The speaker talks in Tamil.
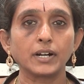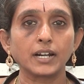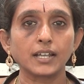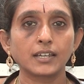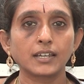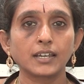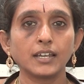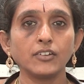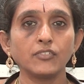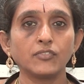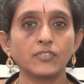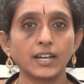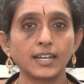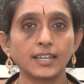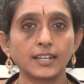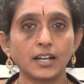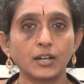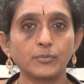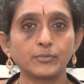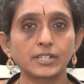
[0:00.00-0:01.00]
மடக்கி
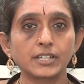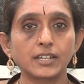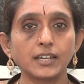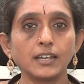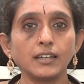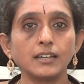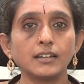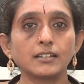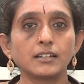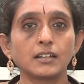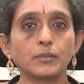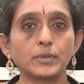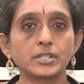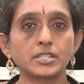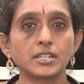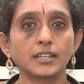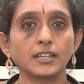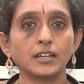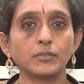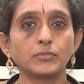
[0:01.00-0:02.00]
வயிறு அமுக்கி நம்ம
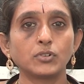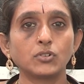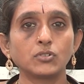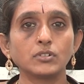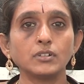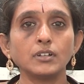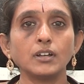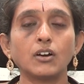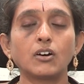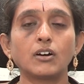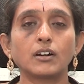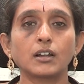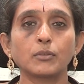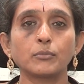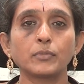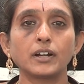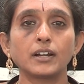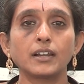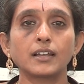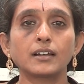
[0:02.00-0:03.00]
செய்யும் போது
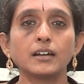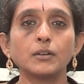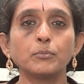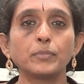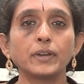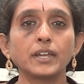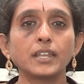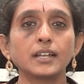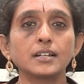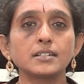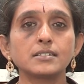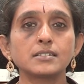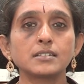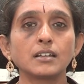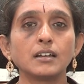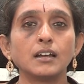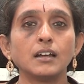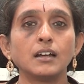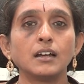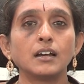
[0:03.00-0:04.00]
ஆட்டோமேட்டிக்காக பீரியட்ஸ்
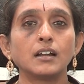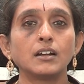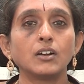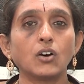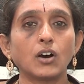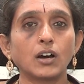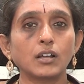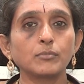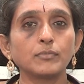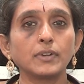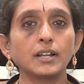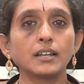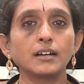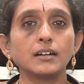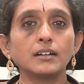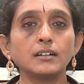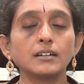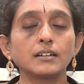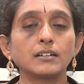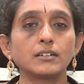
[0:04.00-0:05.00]

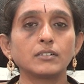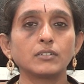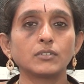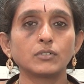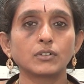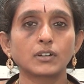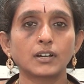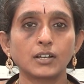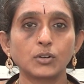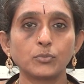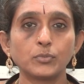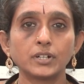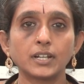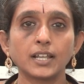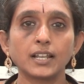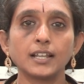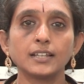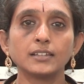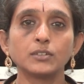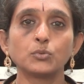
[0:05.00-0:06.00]
நார்மலாக
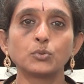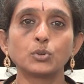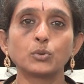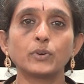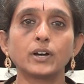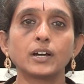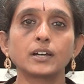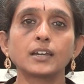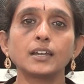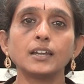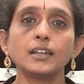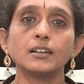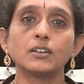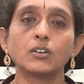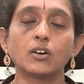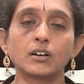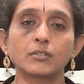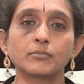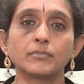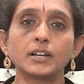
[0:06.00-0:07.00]
கருமுட்டையிலேருந்து உருவாகி
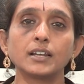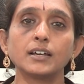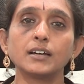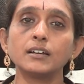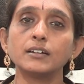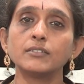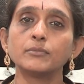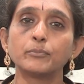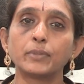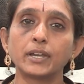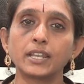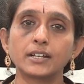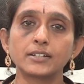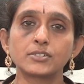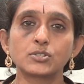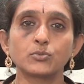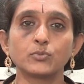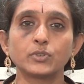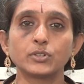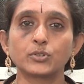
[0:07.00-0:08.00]
நார்மலாக
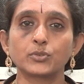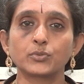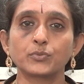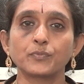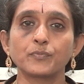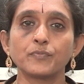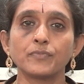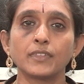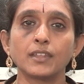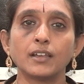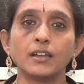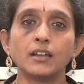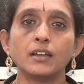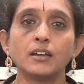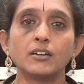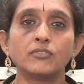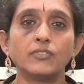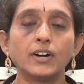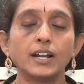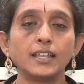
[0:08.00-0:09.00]
பீரியட்ஸும் வந்துடும்
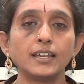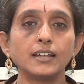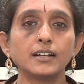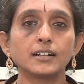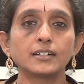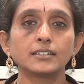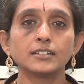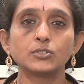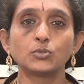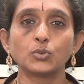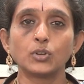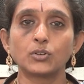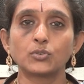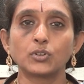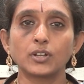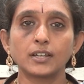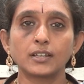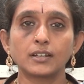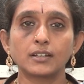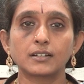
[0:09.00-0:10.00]
வலிங்கிறது துளி
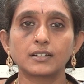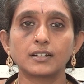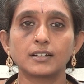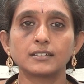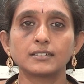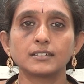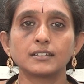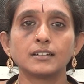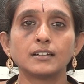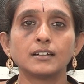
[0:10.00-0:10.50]
கூட இருக்காது